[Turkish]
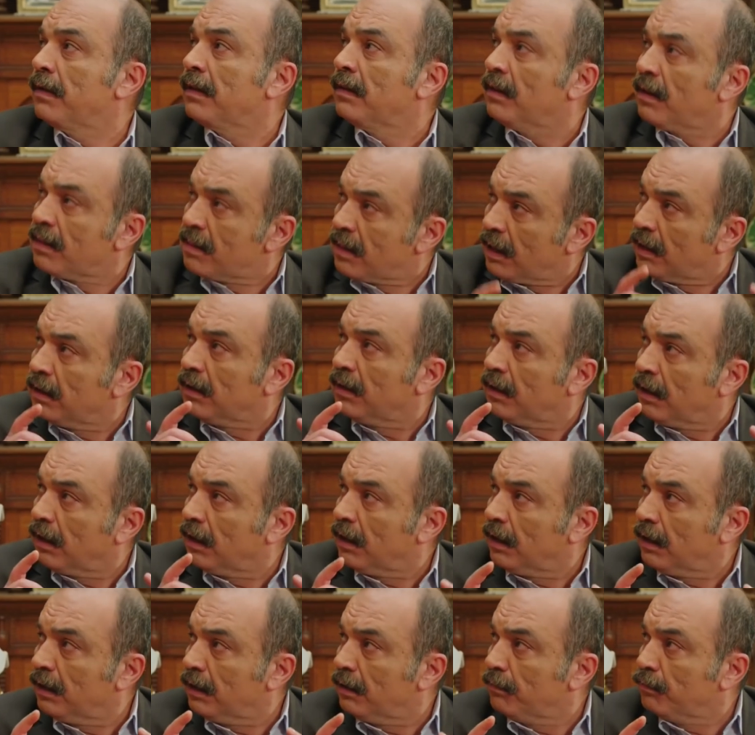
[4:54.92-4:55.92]
ben de seninle
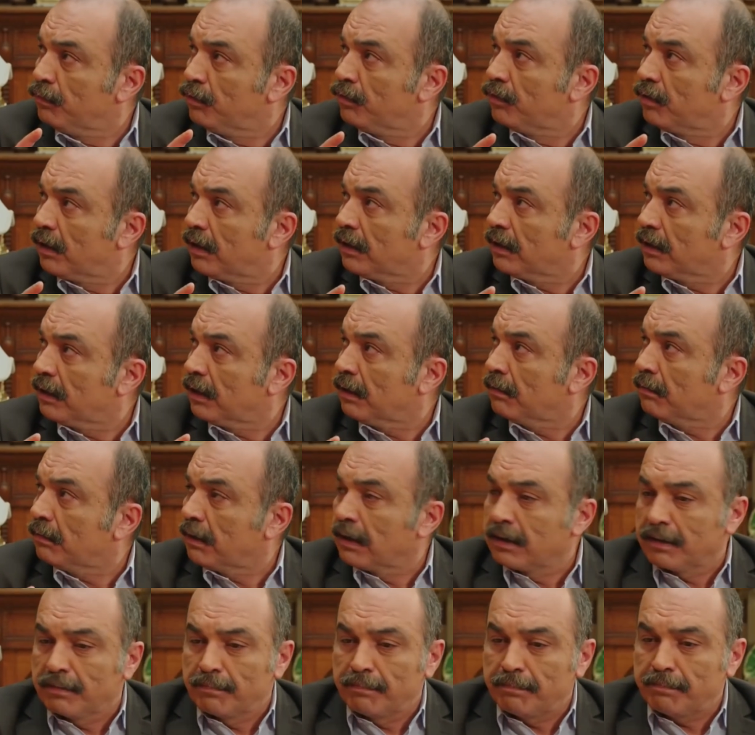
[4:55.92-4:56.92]
geleyim yukarıya.
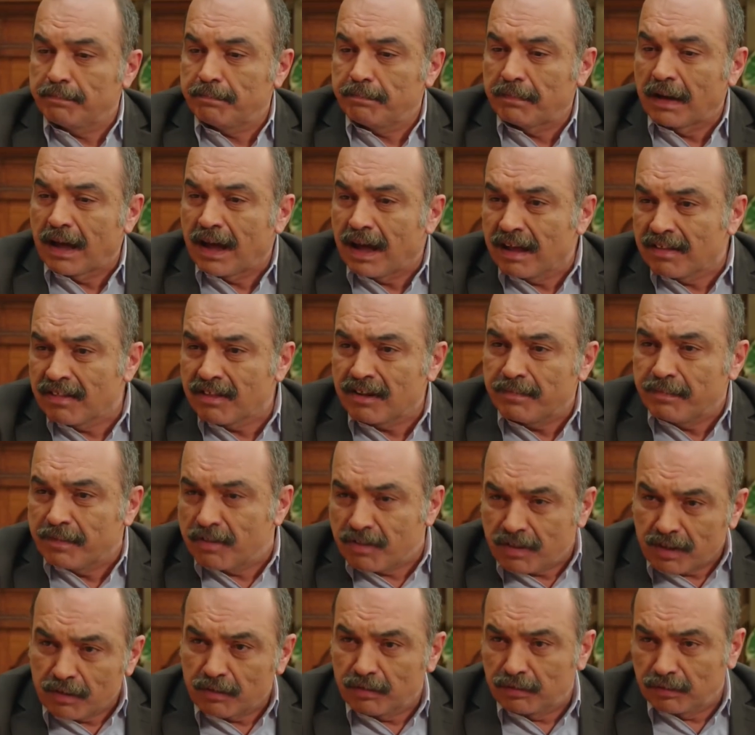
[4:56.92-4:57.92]
Hani acil bir
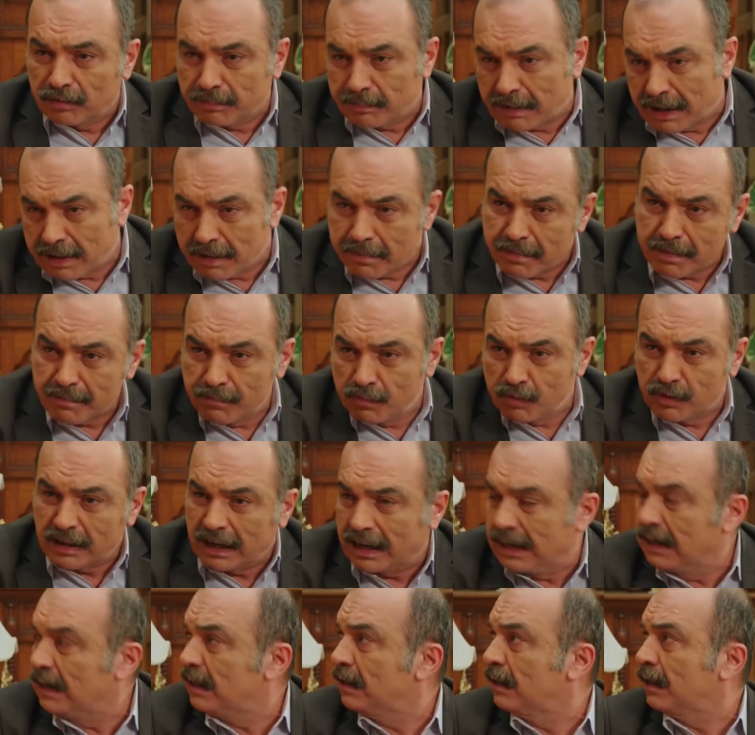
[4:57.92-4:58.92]
şey olur ben hemen
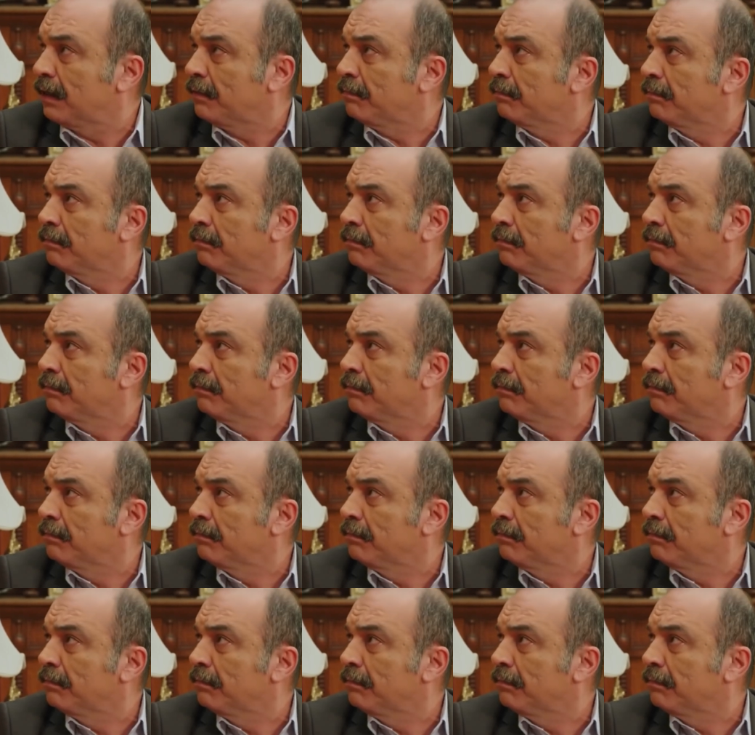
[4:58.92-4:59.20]
müdahale ederim.